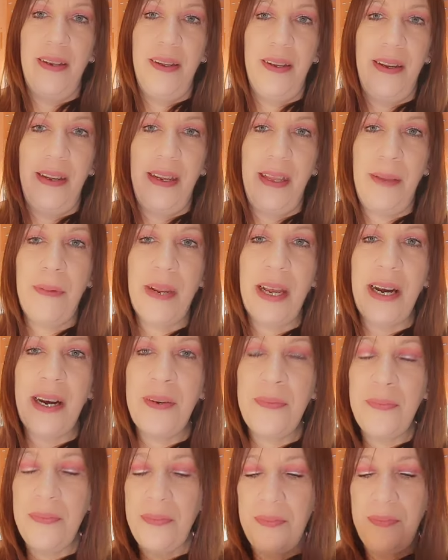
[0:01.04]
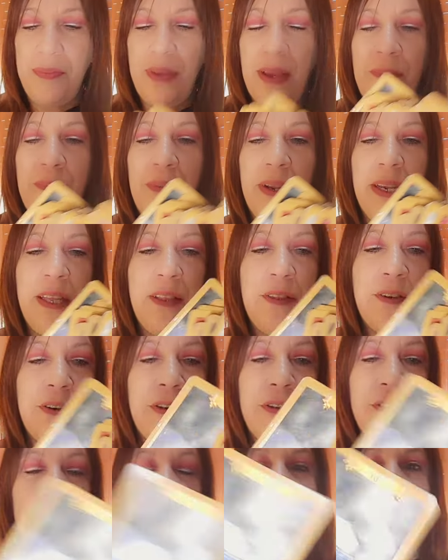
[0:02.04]
Libra,
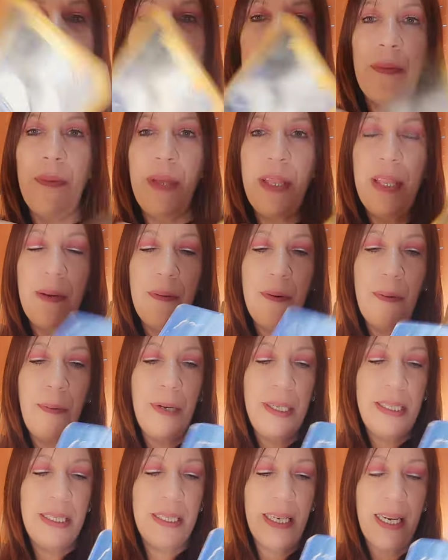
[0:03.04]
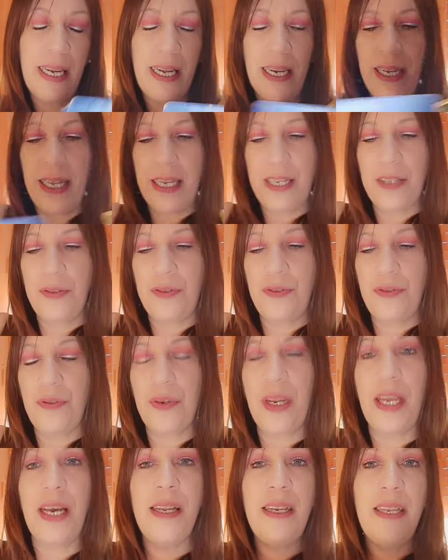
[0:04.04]
bienvenidos. Comenzamos vuestra
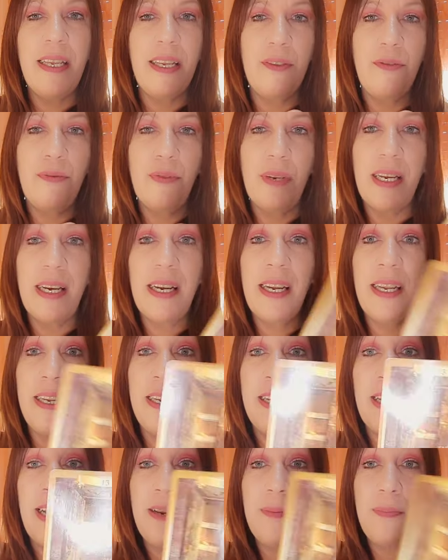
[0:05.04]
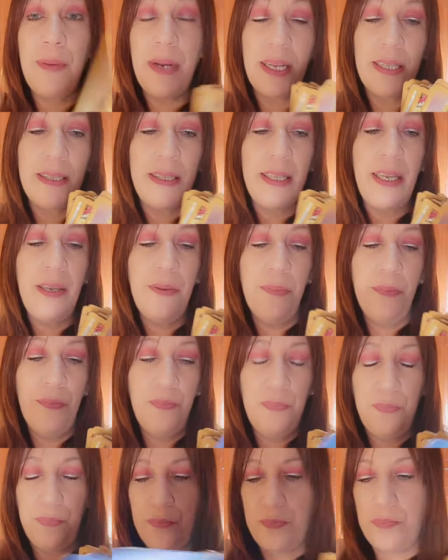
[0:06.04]
lectura, lectura general para ti.
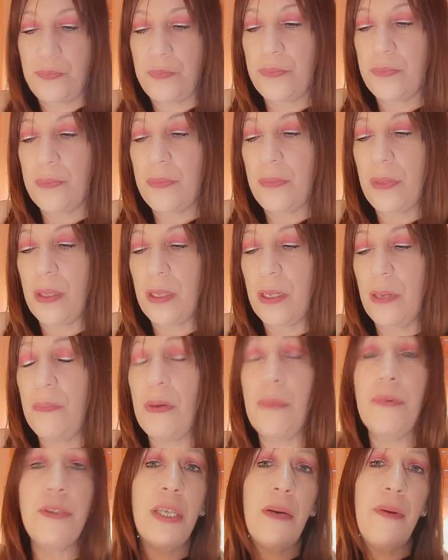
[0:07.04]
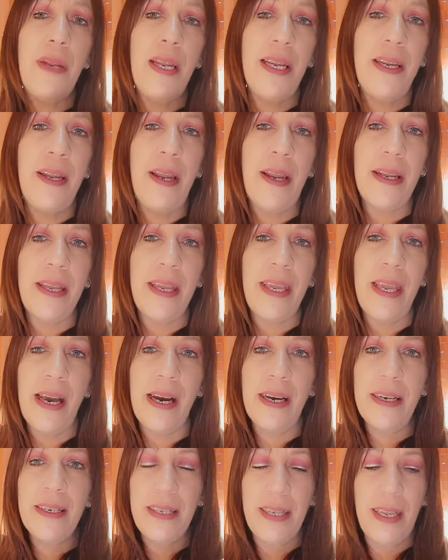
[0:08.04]
Vamos a ver la
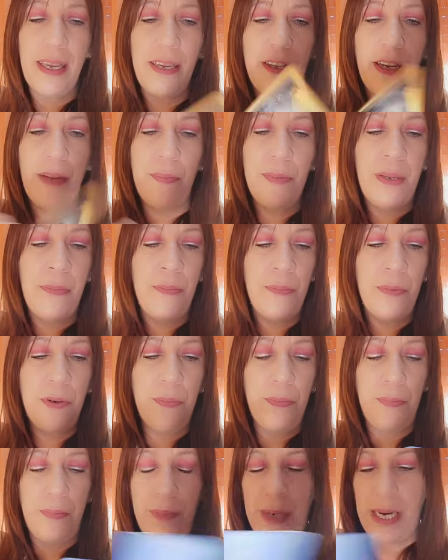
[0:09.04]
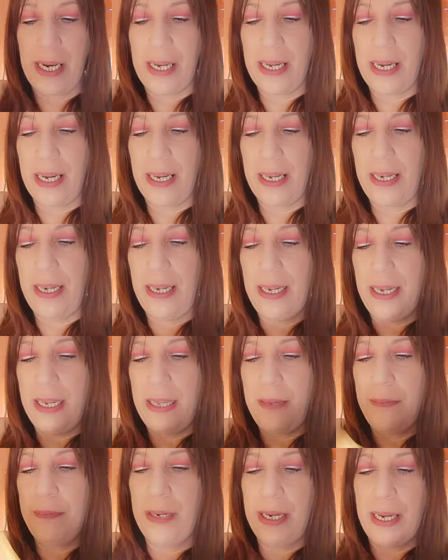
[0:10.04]
energía que hay ahora mismo para
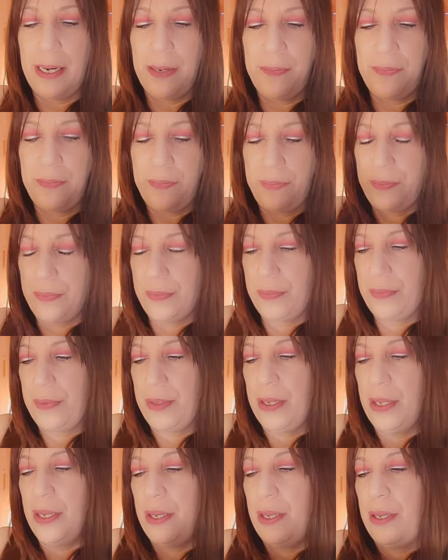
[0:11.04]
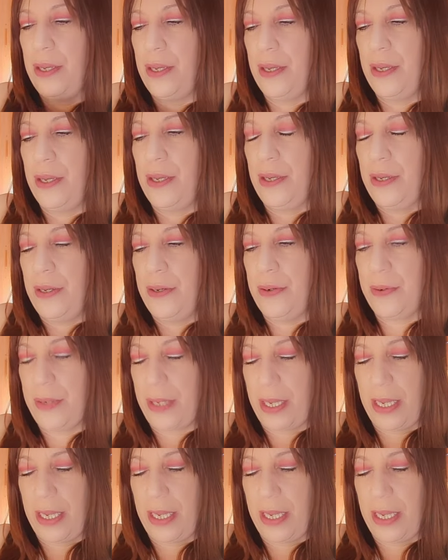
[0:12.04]
Libra. Ok,